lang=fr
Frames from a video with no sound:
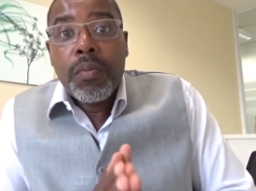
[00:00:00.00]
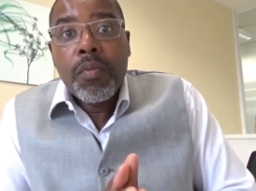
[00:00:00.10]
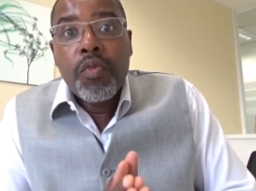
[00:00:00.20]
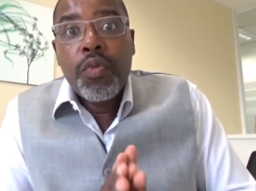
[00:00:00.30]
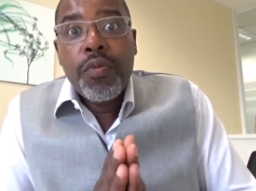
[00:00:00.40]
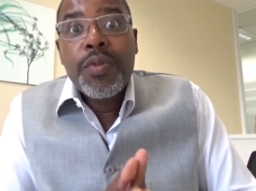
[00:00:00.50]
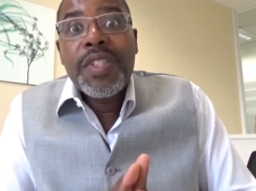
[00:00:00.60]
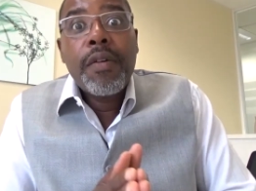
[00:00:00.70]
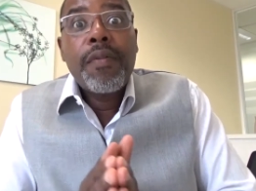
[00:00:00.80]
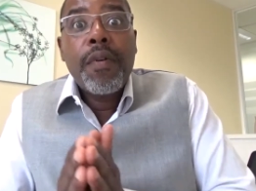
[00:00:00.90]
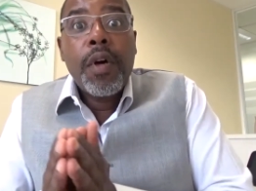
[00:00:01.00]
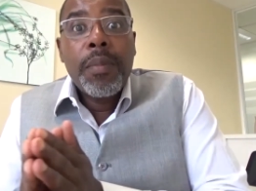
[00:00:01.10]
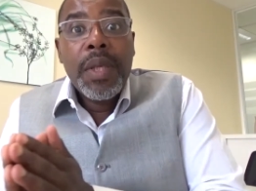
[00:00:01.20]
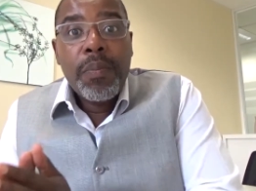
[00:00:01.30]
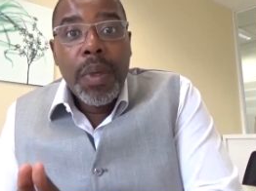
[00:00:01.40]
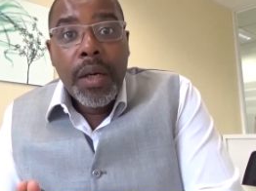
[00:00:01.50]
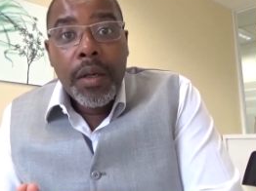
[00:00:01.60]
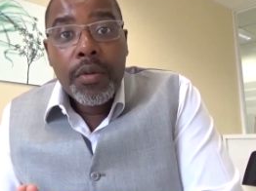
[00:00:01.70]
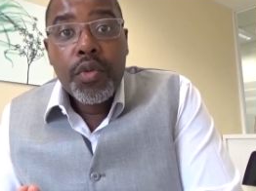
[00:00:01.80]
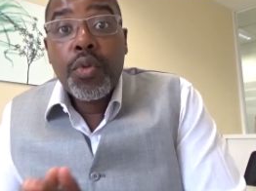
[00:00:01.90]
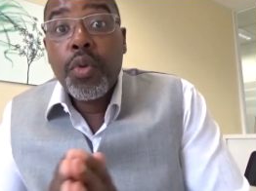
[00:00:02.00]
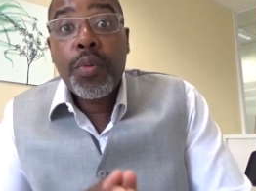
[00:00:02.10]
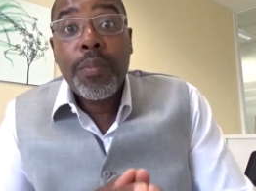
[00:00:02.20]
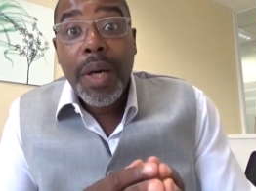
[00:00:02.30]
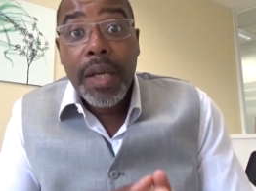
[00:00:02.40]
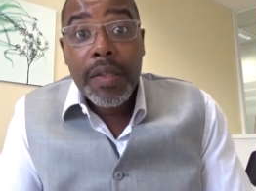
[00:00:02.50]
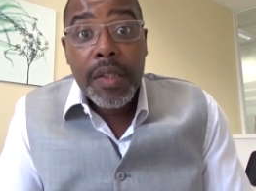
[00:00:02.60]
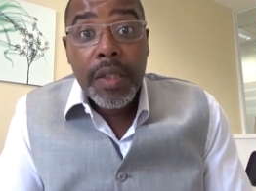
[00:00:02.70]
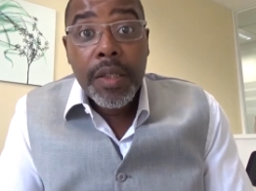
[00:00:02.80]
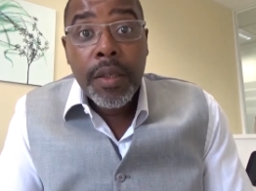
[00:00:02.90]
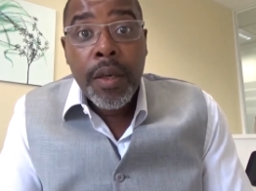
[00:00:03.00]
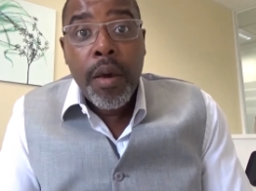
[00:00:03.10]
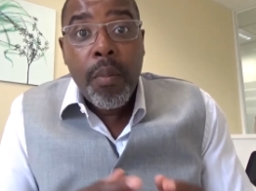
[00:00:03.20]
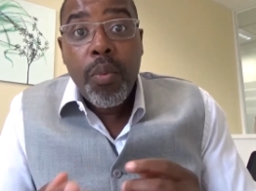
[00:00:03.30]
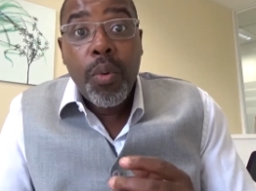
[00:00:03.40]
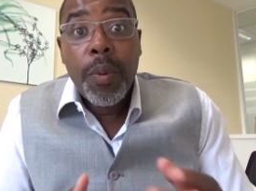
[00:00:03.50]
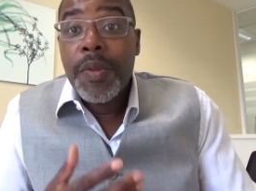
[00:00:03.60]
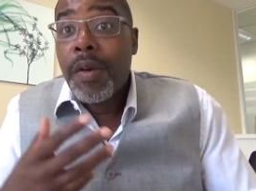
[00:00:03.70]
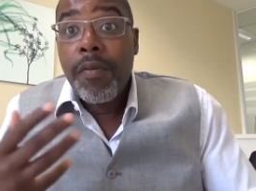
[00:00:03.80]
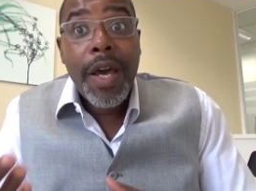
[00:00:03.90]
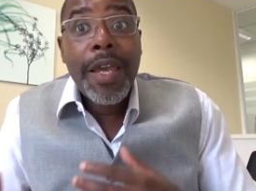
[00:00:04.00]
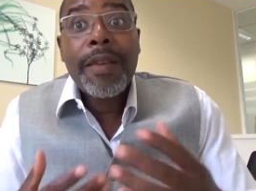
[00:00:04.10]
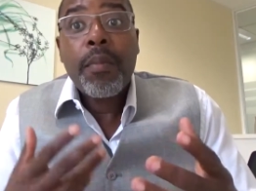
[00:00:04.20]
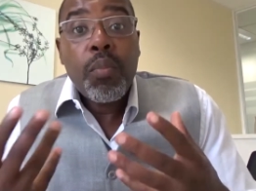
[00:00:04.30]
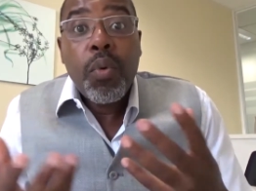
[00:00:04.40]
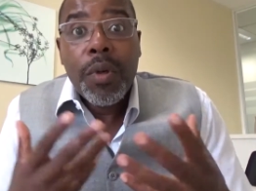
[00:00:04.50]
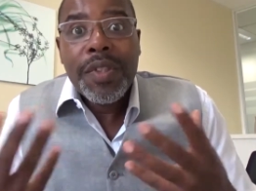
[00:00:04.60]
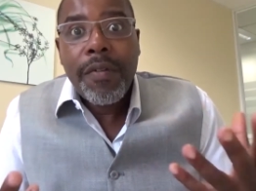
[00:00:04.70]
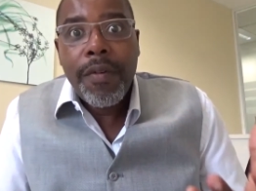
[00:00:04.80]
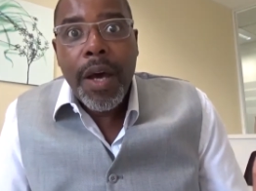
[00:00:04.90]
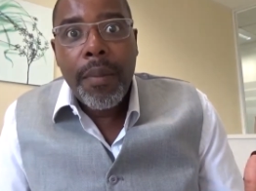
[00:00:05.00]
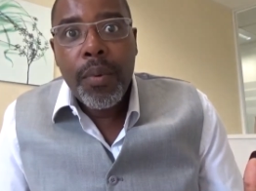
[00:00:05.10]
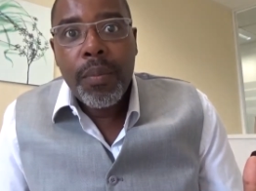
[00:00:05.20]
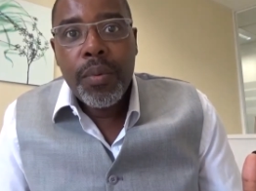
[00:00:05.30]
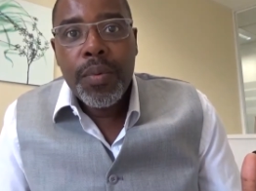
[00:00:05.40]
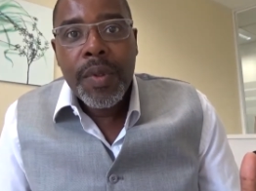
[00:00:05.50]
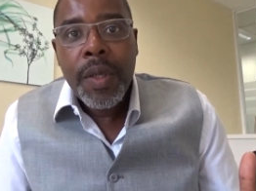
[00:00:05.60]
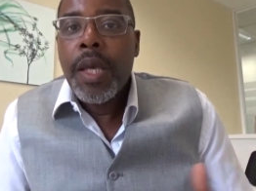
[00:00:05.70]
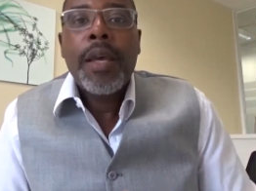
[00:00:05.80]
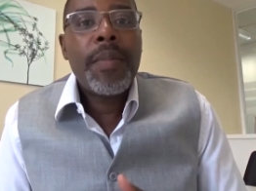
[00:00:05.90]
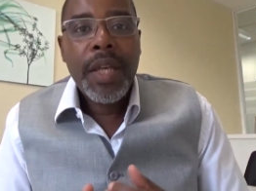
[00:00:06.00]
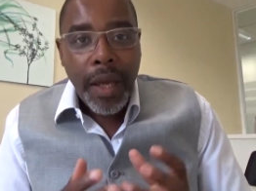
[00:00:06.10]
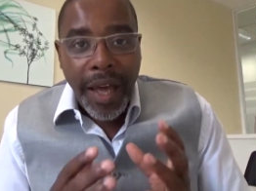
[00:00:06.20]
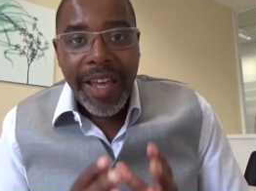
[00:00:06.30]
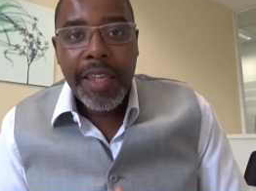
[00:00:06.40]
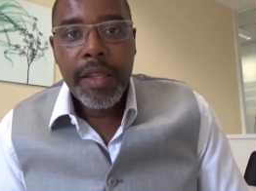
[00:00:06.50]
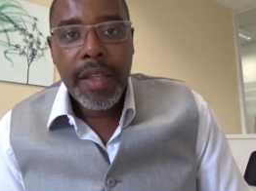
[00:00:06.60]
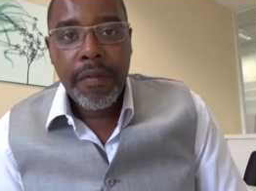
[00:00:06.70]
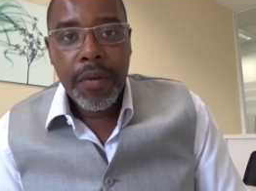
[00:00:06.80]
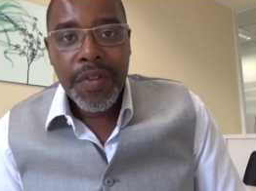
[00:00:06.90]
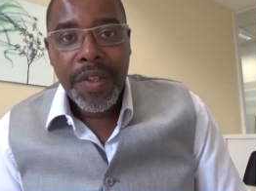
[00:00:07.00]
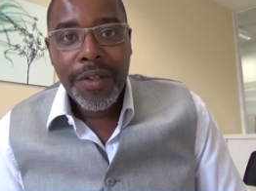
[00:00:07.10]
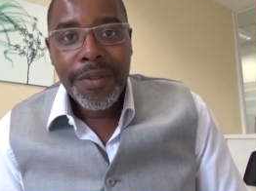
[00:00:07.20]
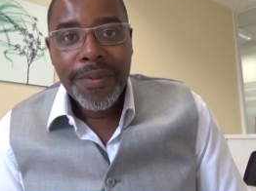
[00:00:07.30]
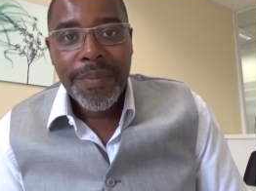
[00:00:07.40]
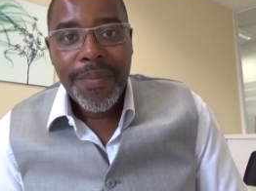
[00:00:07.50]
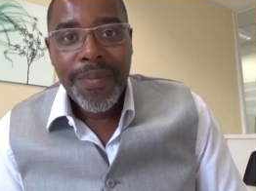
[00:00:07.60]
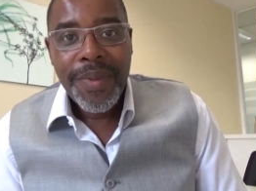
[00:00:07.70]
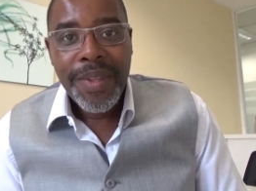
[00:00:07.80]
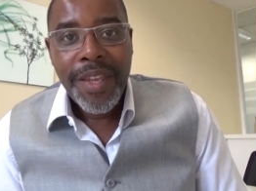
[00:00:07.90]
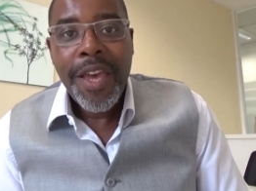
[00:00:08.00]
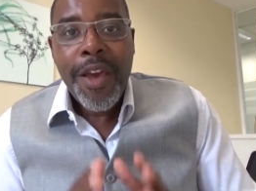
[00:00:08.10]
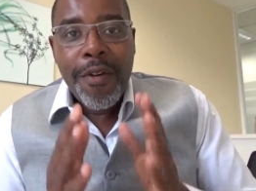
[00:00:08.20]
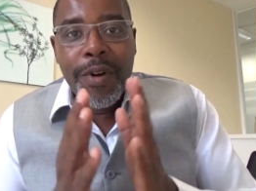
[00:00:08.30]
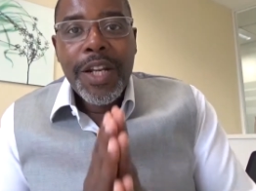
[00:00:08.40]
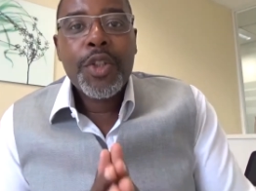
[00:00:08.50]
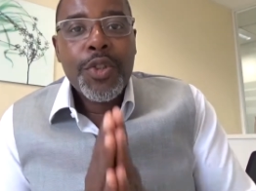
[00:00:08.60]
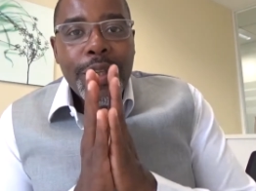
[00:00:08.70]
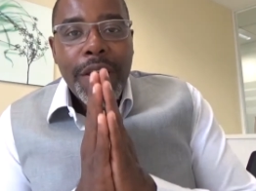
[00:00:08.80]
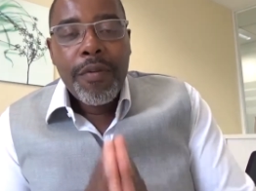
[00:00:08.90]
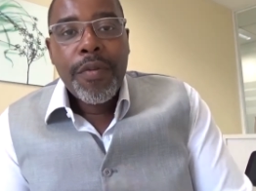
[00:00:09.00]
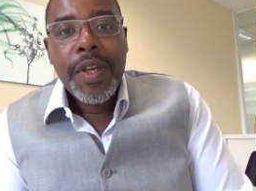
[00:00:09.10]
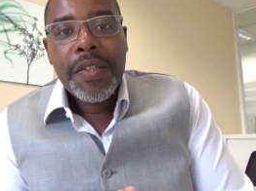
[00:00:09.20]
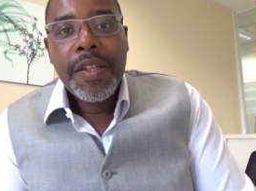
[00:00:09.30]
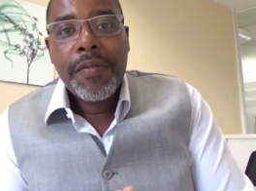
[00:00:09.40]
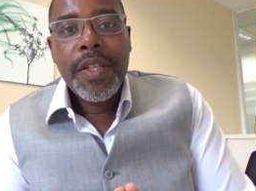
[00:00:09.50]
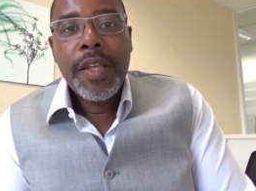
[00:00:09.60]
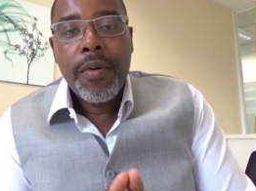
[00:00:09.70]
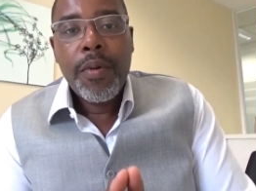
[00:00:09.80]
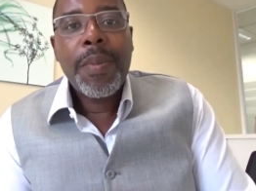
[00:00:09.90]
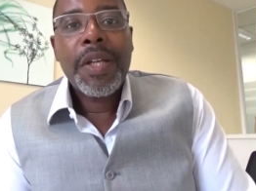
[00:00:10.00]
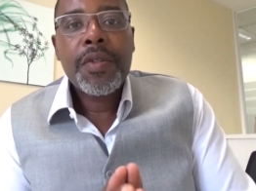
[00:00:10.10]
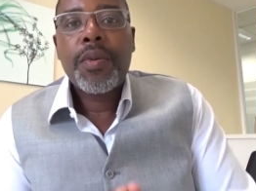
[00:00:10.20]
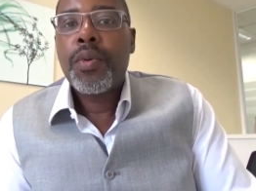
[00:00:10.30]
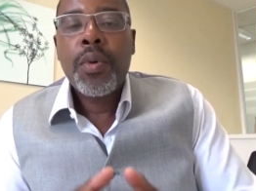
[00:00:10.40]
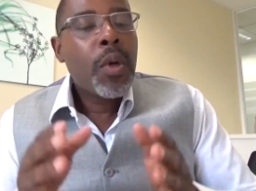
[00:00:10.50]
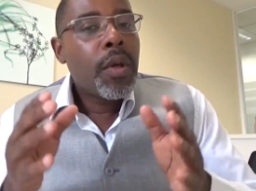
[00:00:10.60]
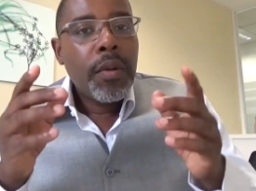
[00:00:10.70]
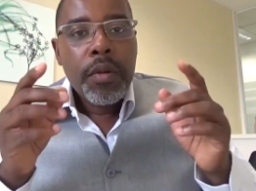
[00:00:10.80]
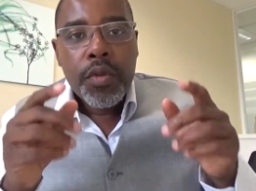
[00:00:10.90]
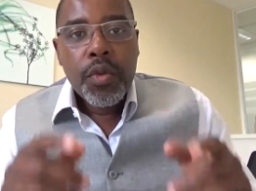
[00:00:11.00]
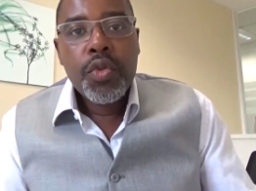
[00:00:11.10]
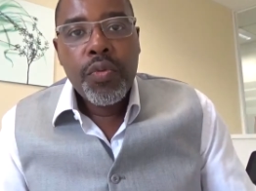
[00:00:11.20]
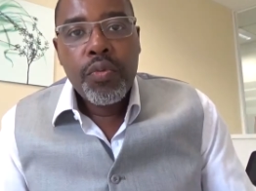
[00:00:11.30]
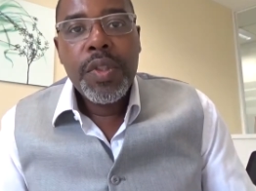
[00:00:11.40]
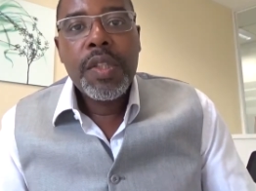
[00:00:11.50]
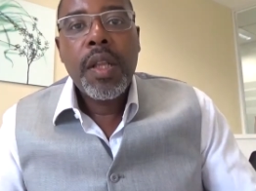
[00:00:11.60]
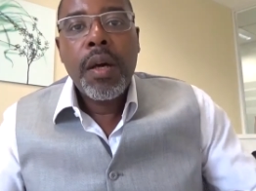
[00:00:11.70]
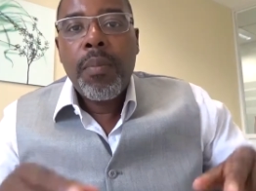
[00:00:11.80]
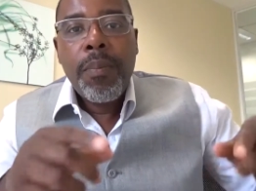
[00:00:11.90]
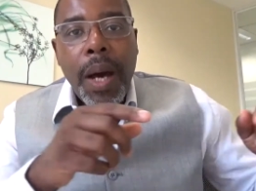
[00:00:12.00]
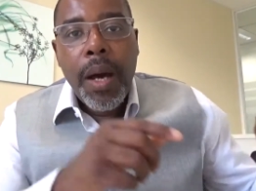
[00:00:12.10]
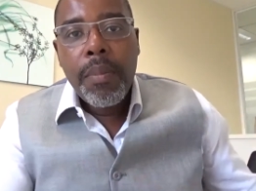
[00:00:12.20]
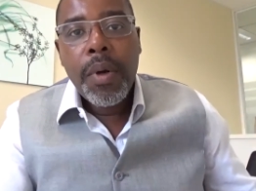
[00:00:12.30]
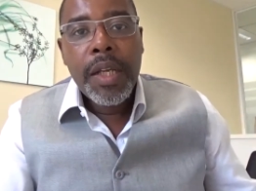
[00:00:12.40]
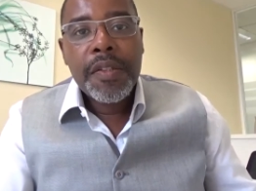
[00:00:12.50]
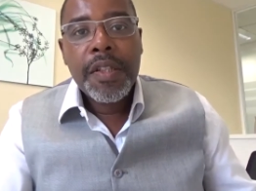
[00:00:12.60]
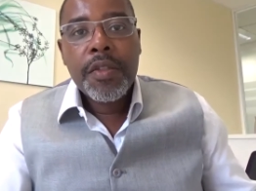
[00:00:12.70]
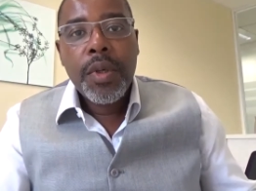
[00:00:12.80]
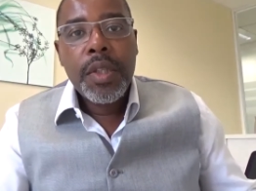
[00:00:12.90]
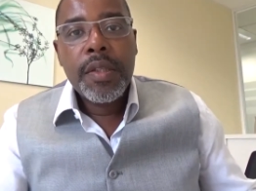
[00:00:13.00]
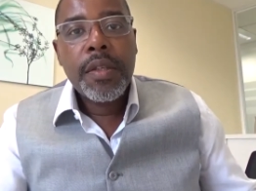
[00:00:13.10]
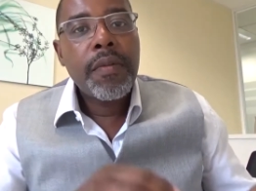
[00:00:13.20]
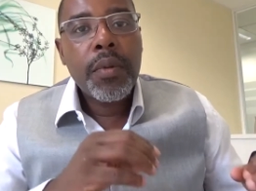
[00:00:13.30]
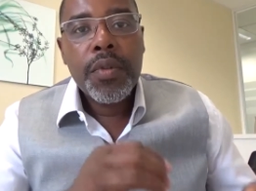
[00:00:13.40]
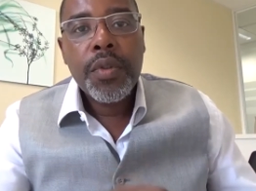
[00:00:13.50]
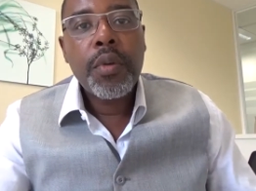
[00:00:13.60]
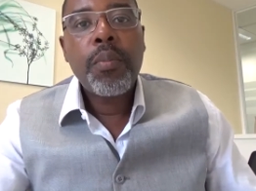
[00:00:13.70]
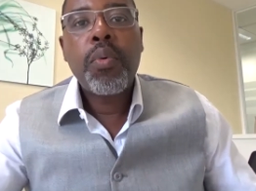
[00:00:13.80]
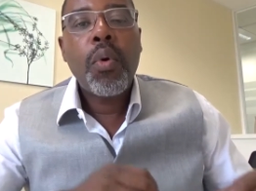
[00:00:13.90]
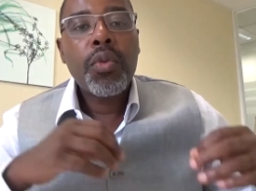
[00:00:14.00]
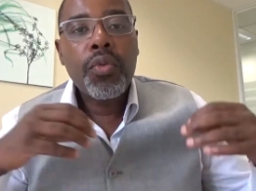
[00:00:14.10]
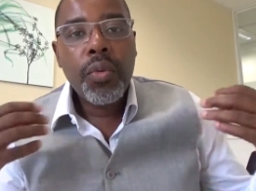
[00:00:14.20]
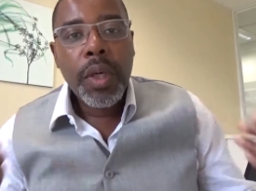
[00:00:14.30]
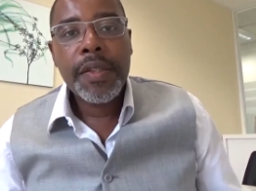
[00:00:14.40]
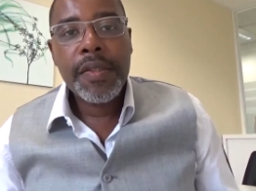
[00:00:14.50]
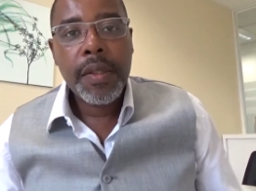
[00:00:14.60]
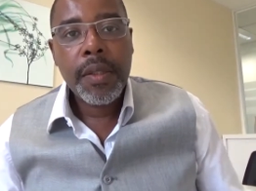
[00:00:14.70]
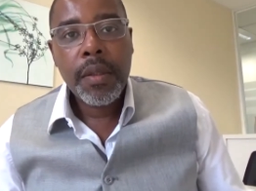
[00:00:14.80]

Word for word: ne vous informez pas sur une pratique pour, savoir, pour en savoir un peu plus, eh bien rien n'avancera. Voilà, je tenais à vous faire cette vidéo parce que ce que je vous dis là par rapport à la sexualité fonctionne pour tout le reste,